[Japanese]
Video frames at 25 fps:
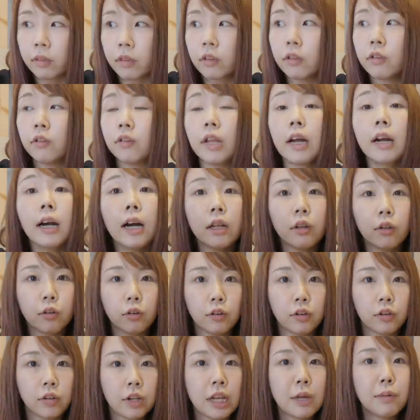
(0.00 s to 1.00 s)
中
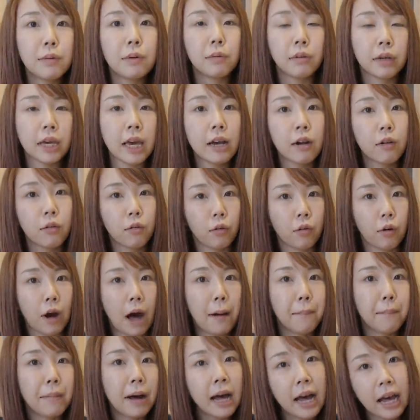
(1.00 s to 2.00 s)
のクリームも結
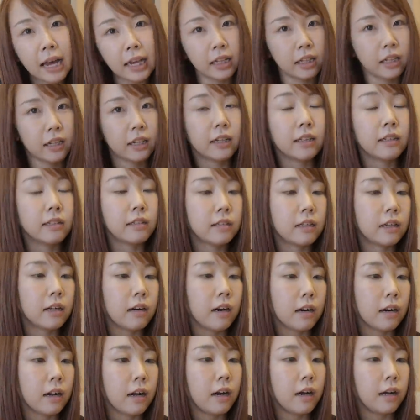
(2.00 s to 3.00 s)
構甘いって感じだ
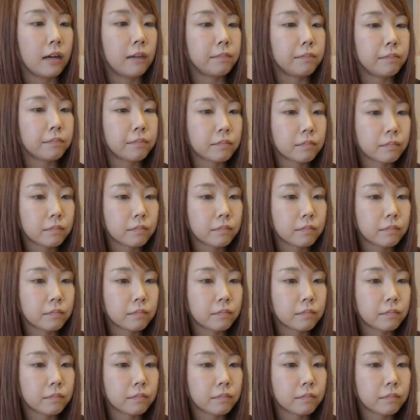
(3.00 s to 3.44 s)
から